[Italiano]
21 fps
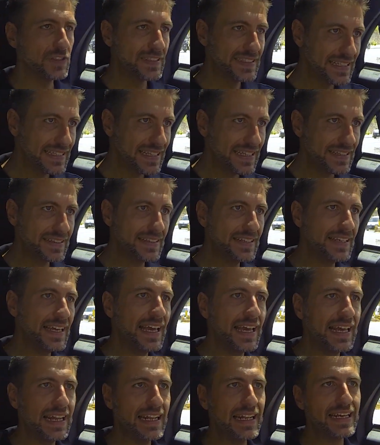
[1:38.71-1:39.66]

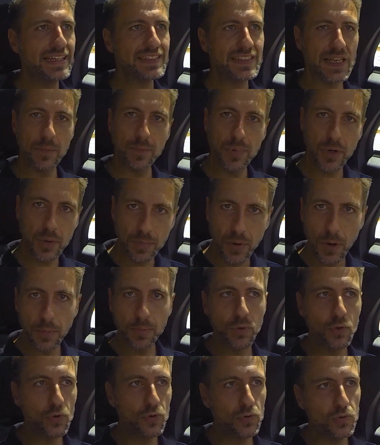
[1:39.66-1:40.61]
ZTL sempre un po'
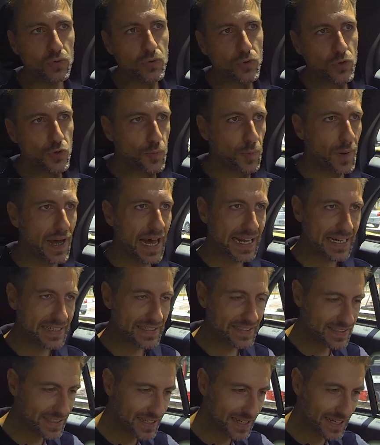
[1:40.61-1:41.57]
più
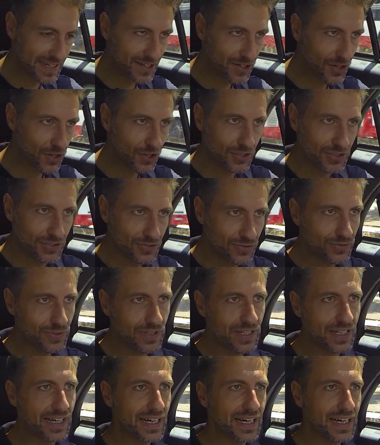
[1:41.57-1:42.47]
sparse, no? Sul,